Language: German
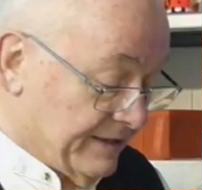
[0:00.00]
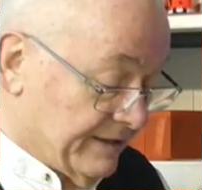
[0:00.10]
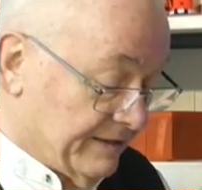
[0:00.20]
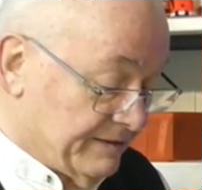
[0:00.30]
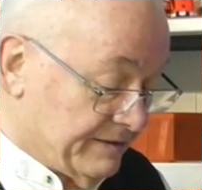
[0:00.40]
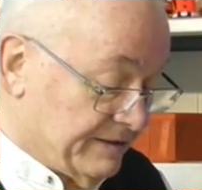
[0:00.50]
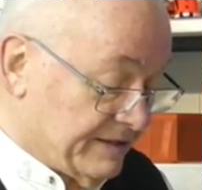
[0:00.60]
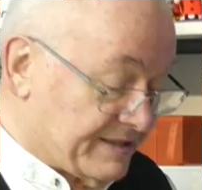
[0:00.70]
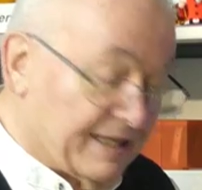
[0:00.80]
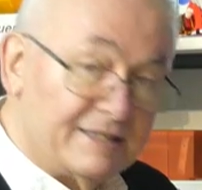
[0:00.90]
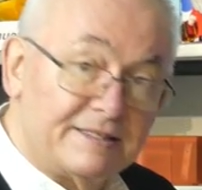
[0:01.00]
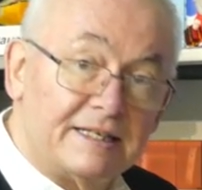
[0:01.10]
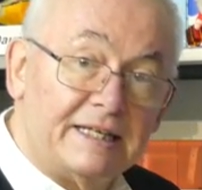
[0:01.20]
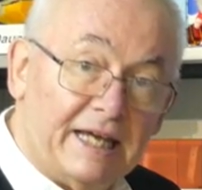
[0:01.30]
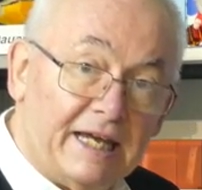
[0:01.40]
äh, das Ganze
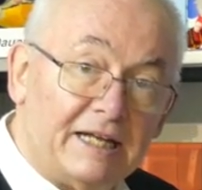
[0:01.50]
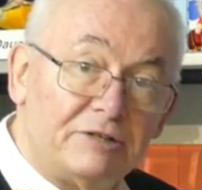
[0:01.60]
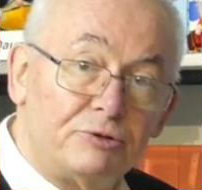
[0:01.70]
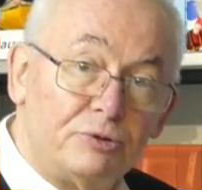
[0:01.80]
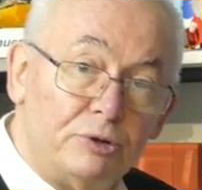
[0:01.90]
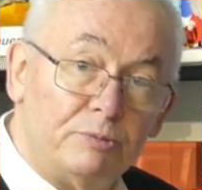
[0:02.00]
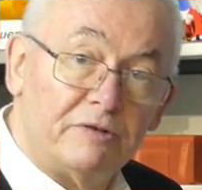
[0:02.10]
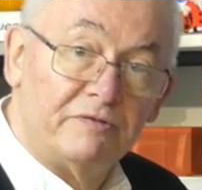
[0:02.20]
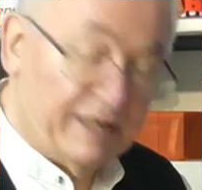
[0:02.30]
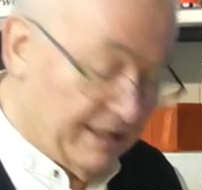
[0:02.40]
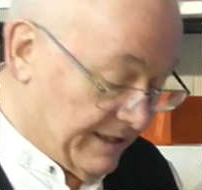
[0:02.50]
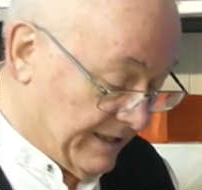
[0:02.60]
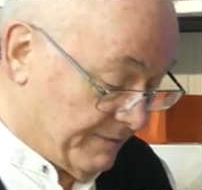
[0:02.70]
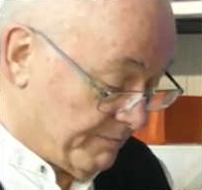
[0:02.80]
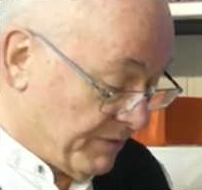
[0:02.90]
geht über
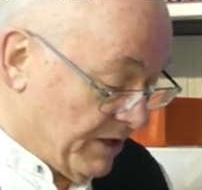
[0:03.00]
WLAN.